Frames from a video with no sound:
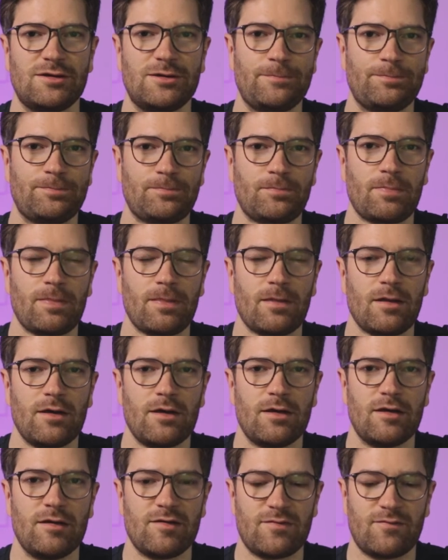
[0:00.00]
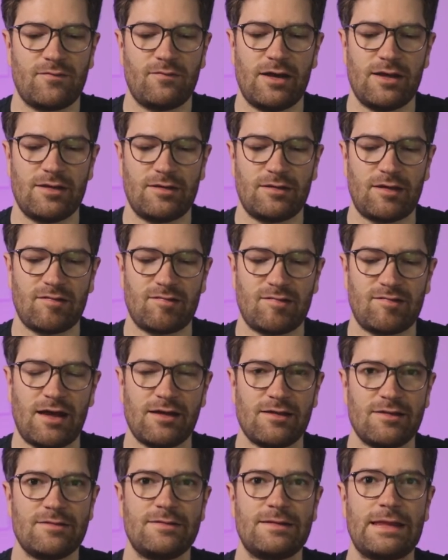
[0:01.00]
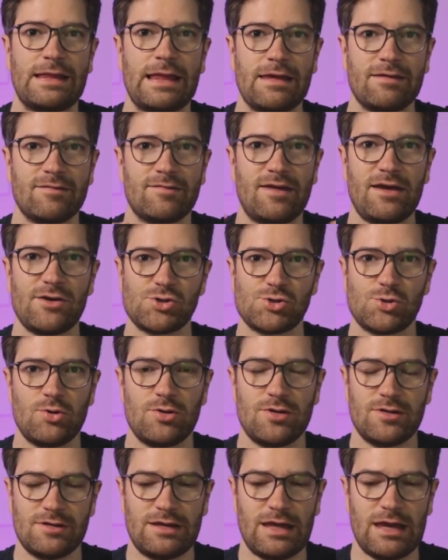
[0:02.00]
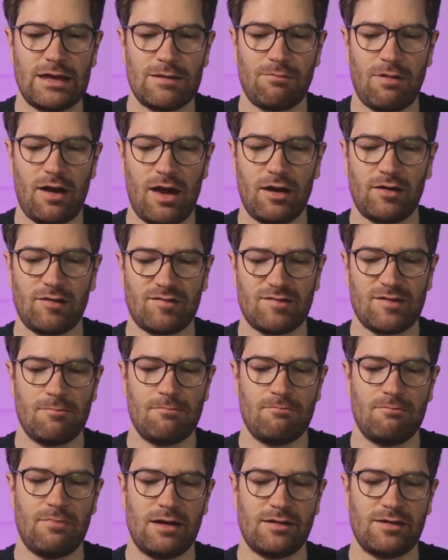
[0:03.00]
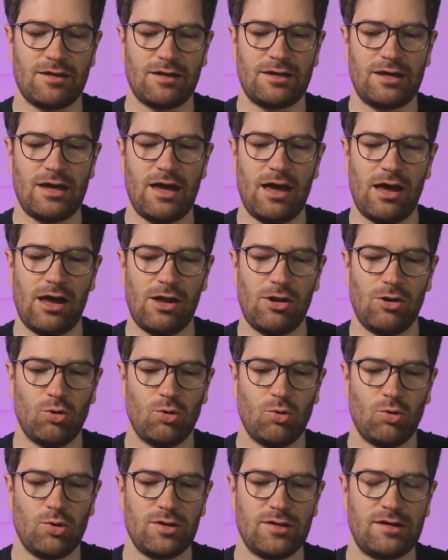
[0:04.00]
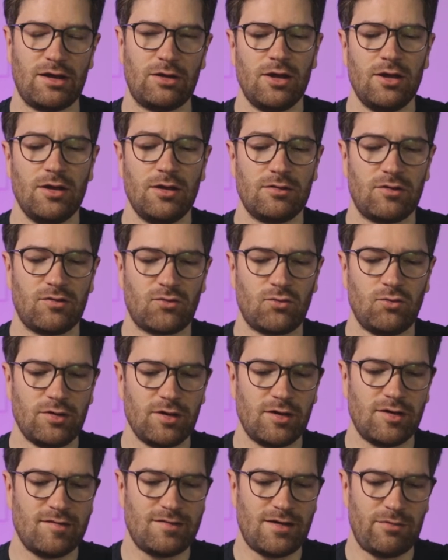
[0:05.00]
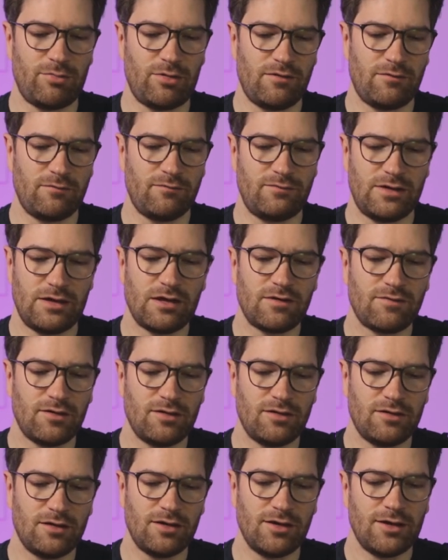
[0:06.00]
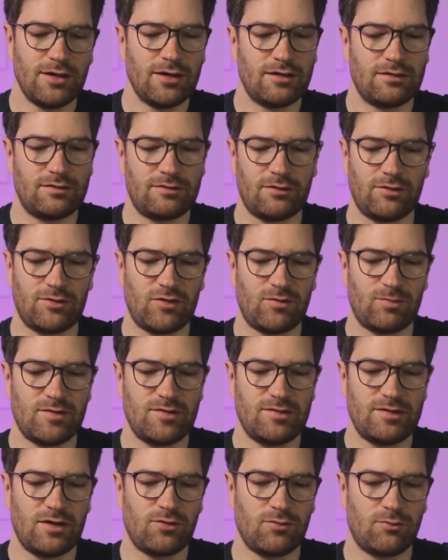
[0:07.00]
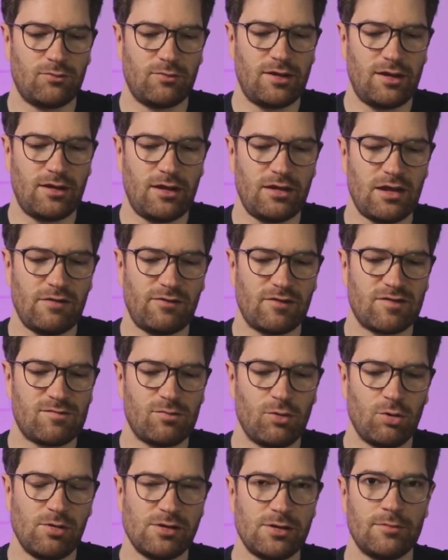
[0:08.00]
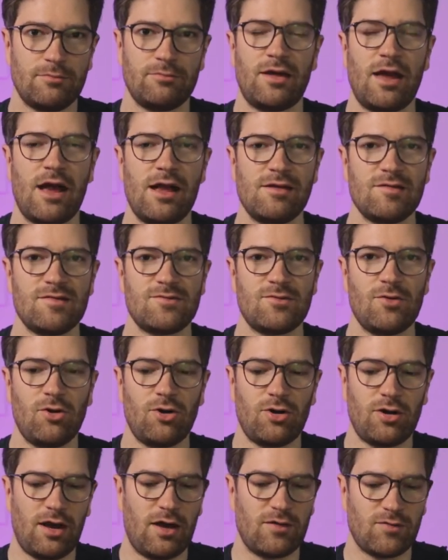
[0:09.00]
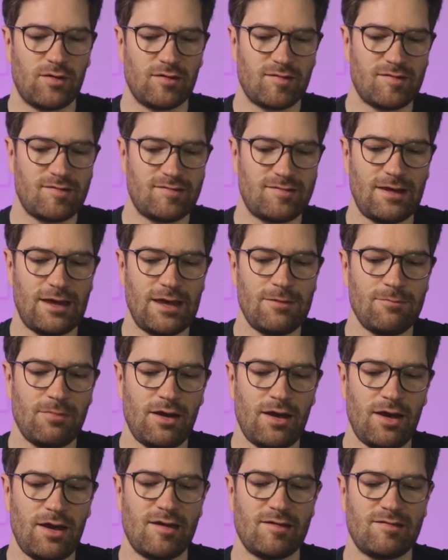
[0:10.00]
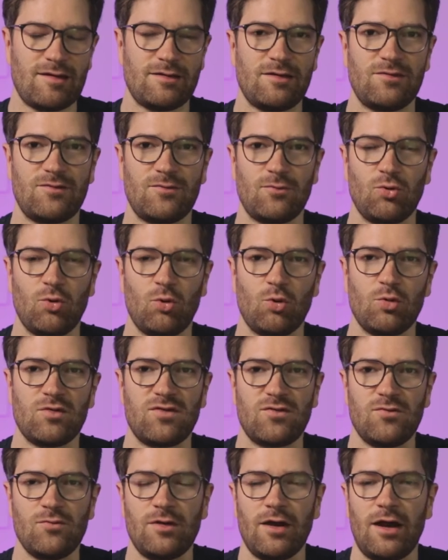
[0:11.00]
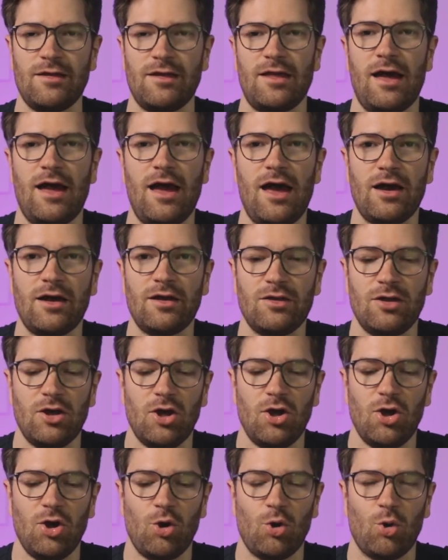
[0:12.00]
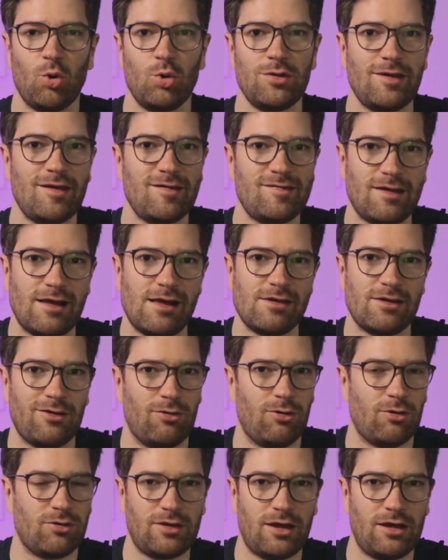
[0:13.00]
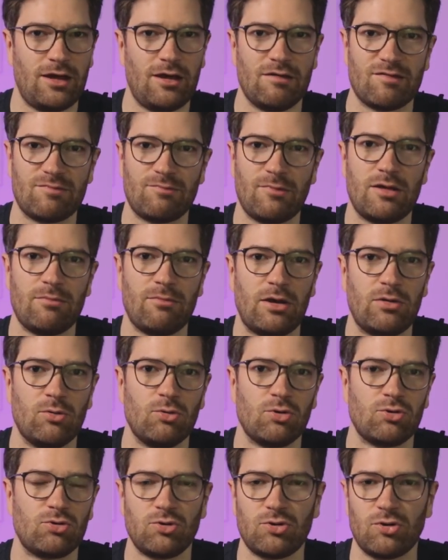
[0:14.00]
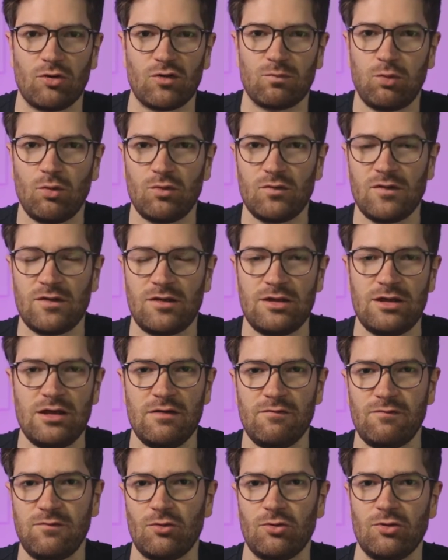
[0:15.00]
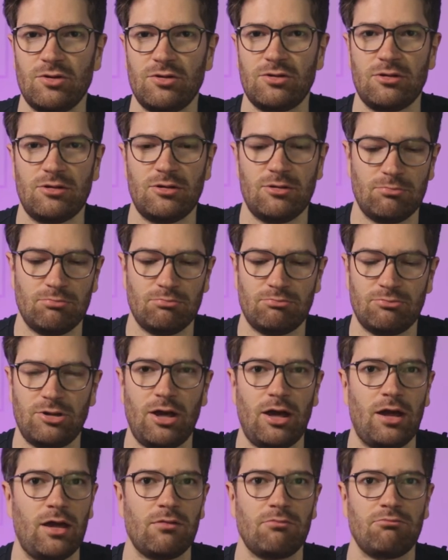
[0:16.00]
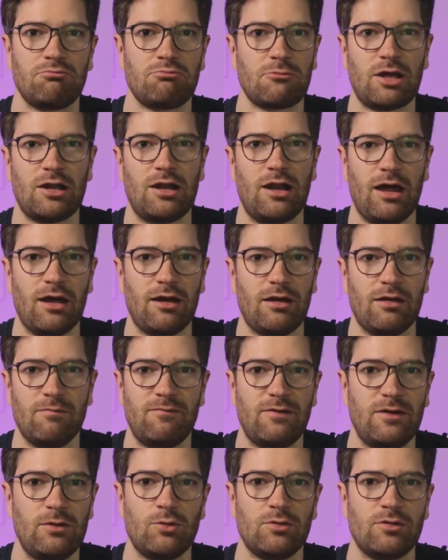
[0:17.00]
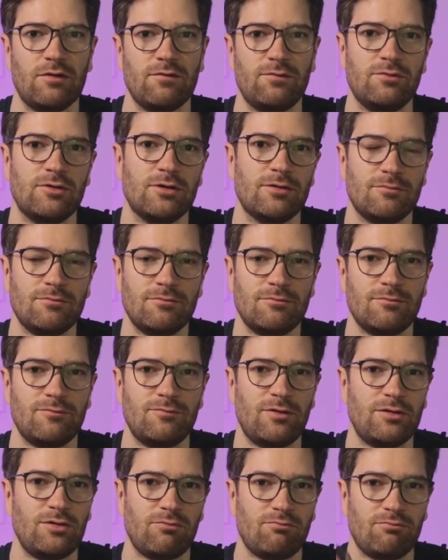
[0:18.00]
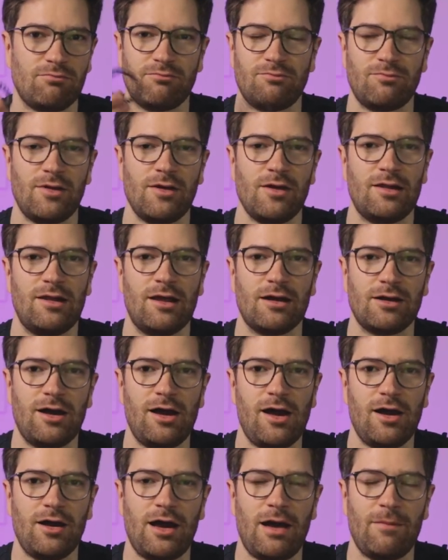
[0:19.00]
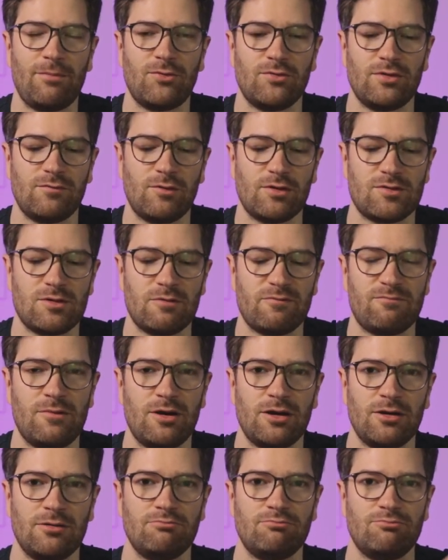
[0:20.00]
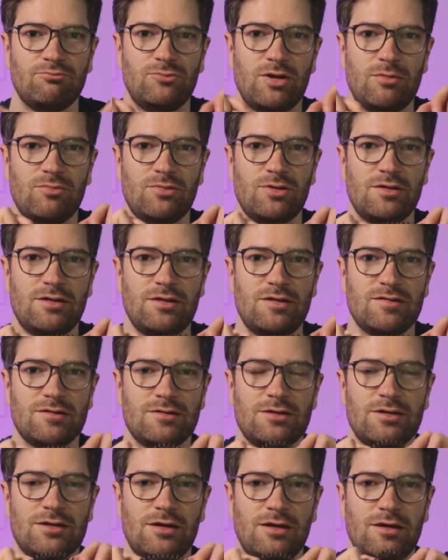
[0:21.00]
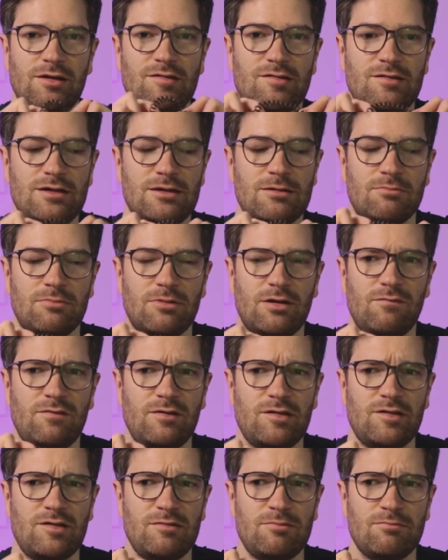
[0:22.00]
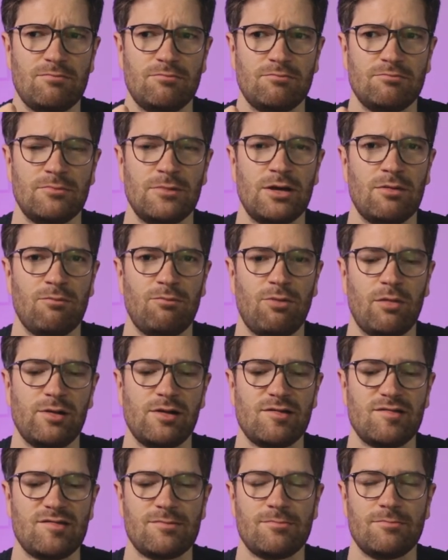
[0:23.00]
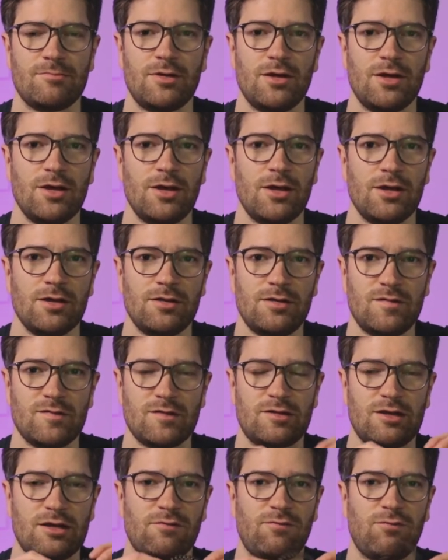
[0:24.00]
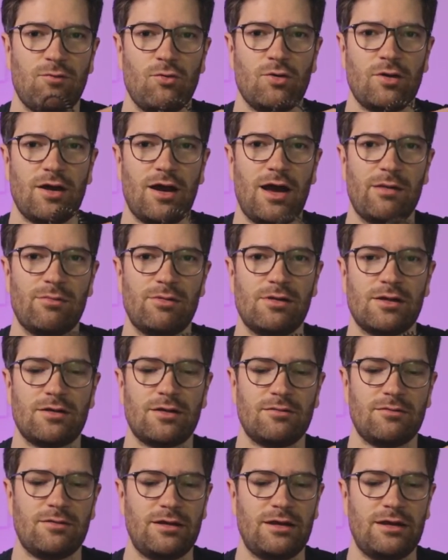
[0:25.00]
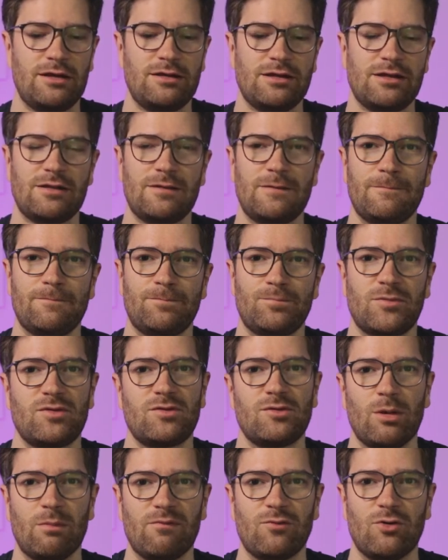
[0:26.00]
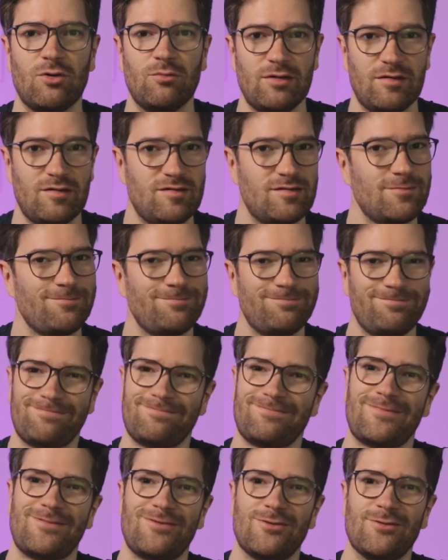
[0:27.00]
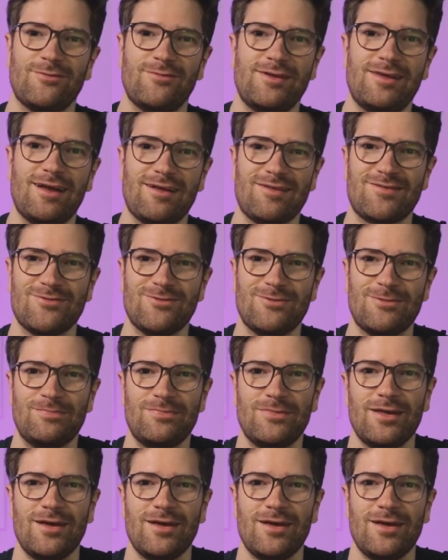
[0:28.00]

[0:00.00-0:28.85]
ähm, ist, weil das ist halt ein sehr schön dehnbares Material. Und das Gute ist aber, wie ich finde, dadurch, dass man sie ja so ineinander verzwirbelt, hält es doch, also es ist dehnbar, es hat nicht so einen hohen Zug an den Haaren und es hält auch. Daher ist meine Meinung durchaus positiv und ähm, ja, klare Empfehlung dafür. Wenn ihr lange Haare habt und die Buttons aufmachen, nehmt diese Insi, Invisi Bubbles, diese Telefonkabel ähnlichen Zopfgummis. So viel dazu.